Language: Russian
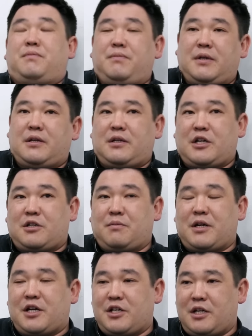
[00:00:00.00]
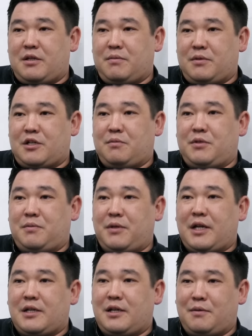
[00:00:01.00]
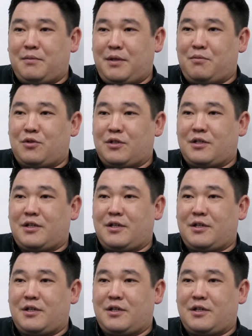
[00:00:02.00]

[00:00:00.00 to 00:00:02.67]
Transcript: в это к нашим горожанам, нашим избирателям, да, можно